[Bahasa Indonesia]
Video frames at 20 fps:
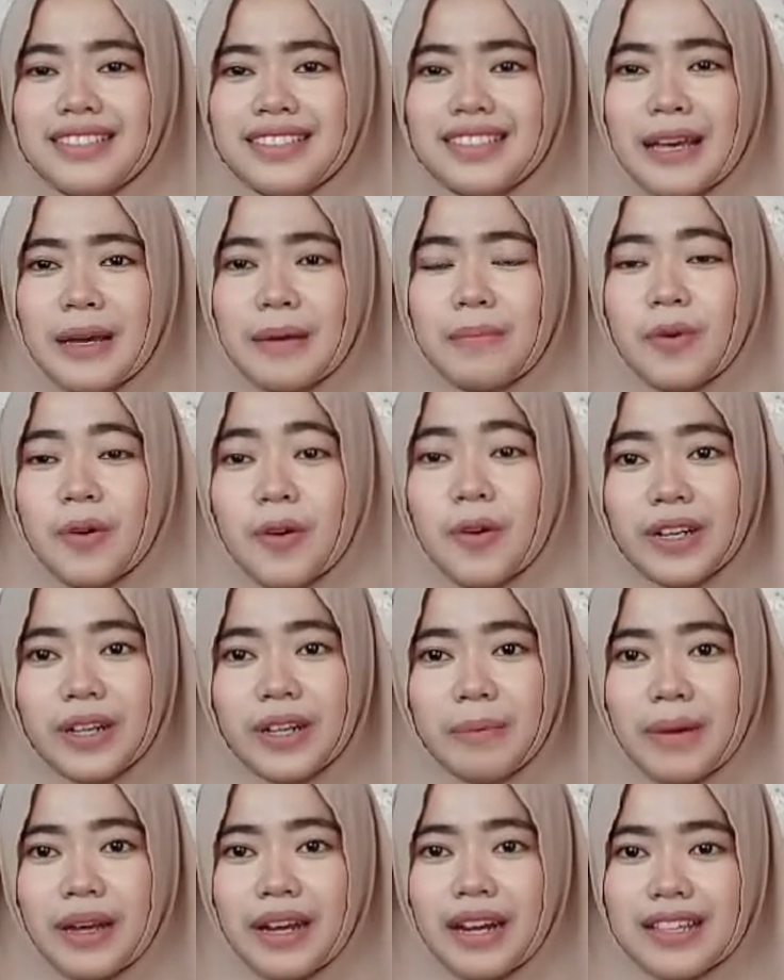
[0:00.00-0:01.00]
saya mohon
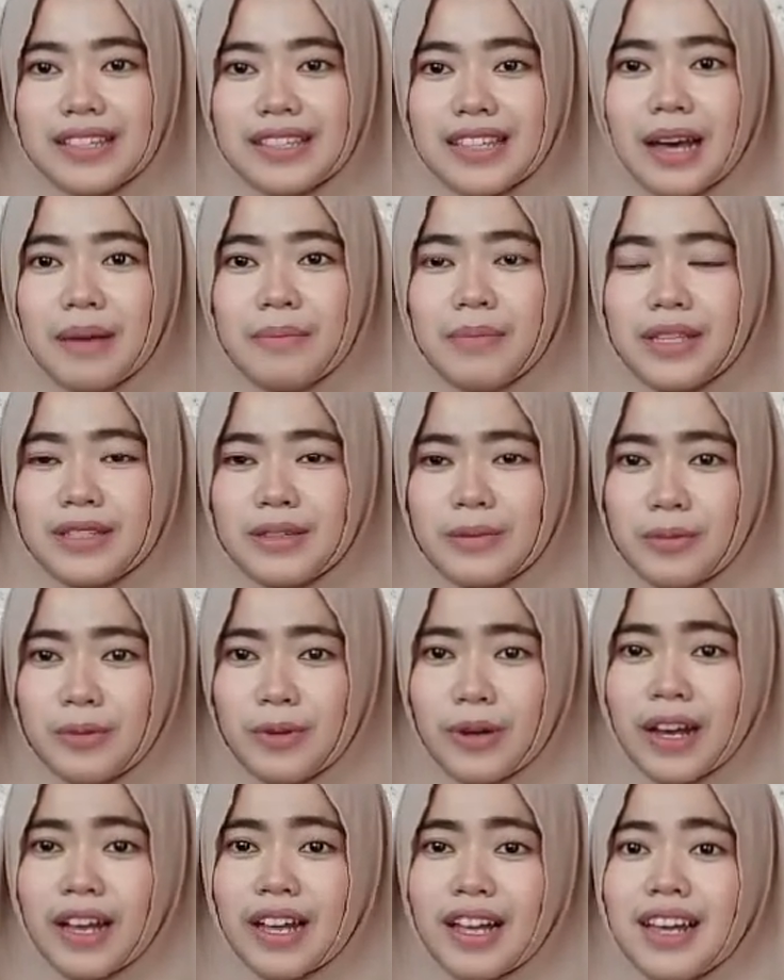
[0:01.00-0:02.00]
kepada sahabat
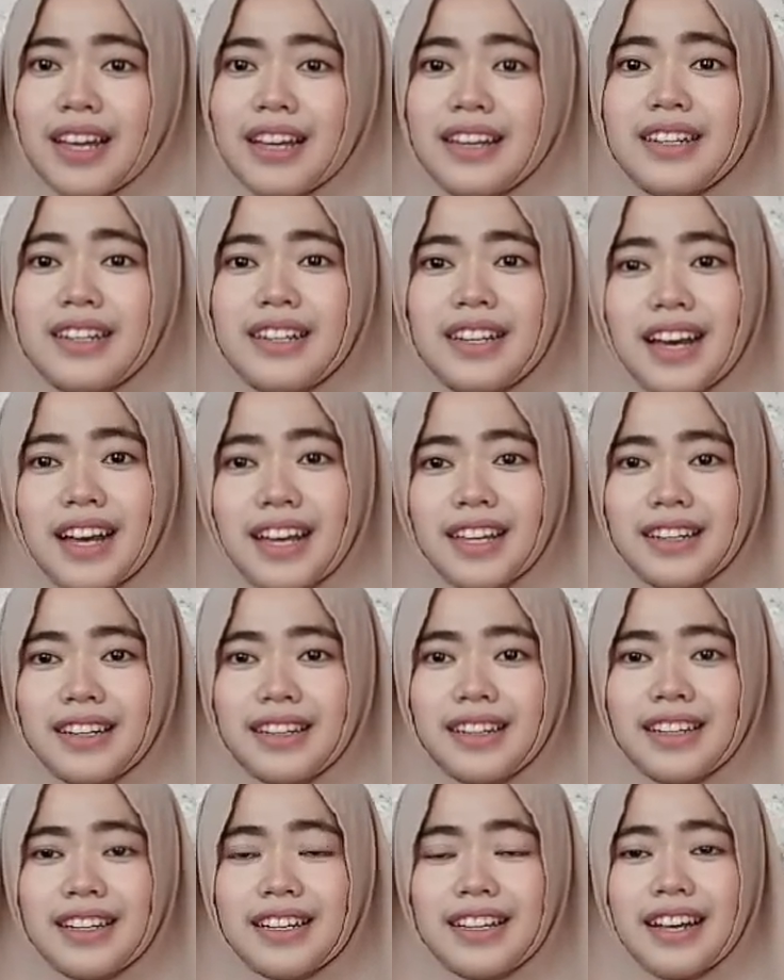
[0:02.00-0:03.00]
semua
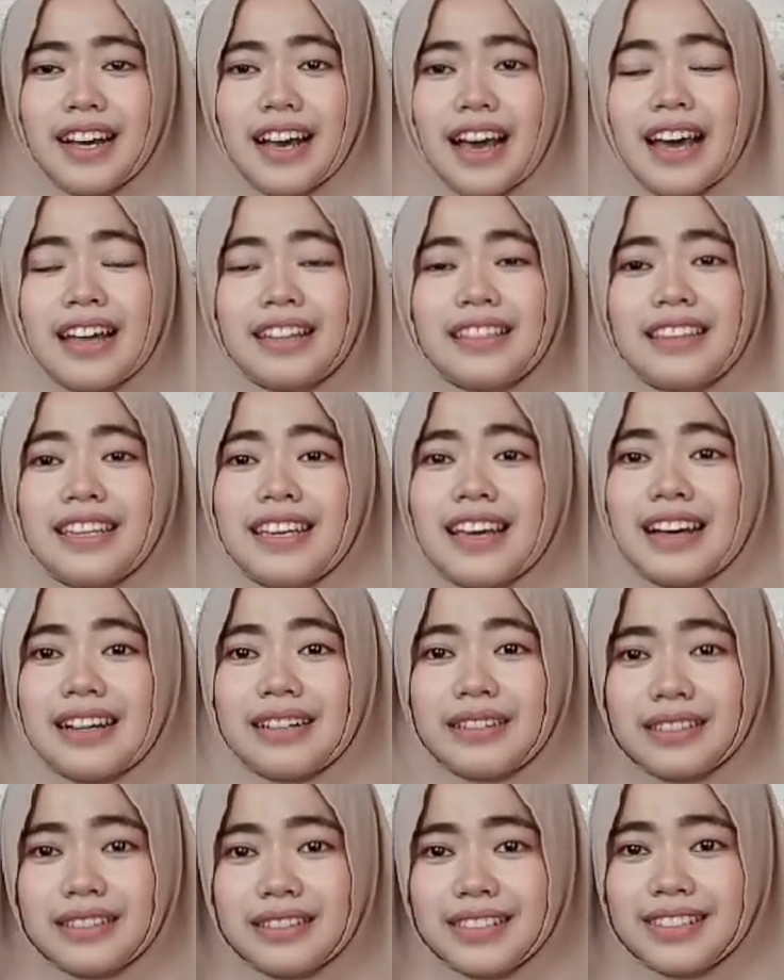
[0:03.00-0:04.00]
dengan hati
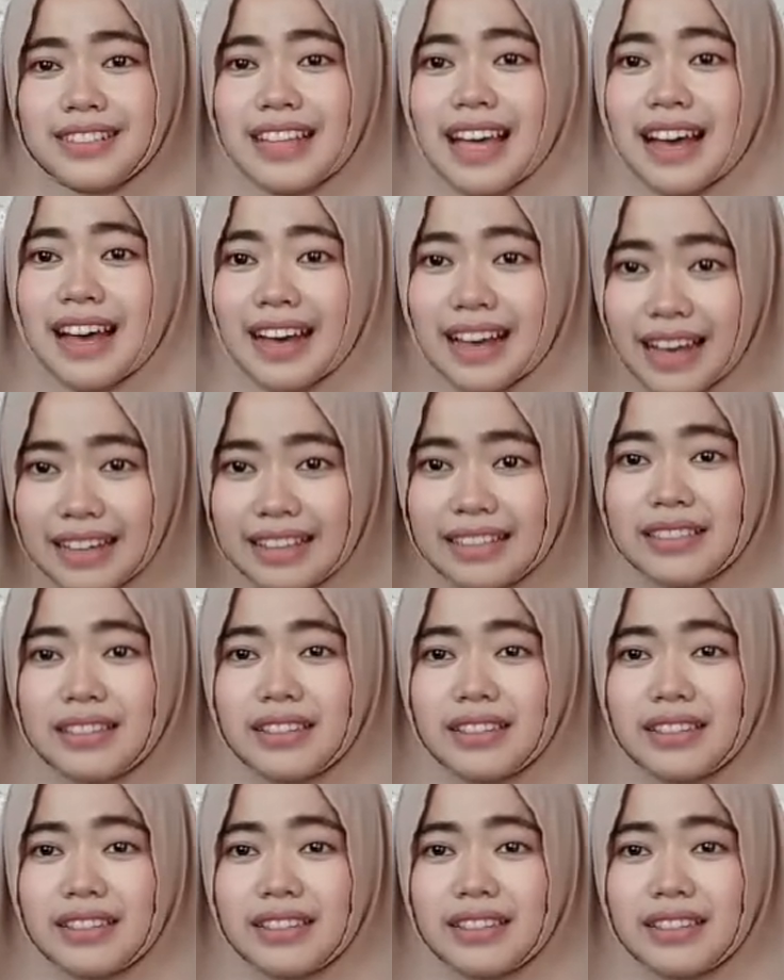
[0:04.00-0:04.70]
yang sangat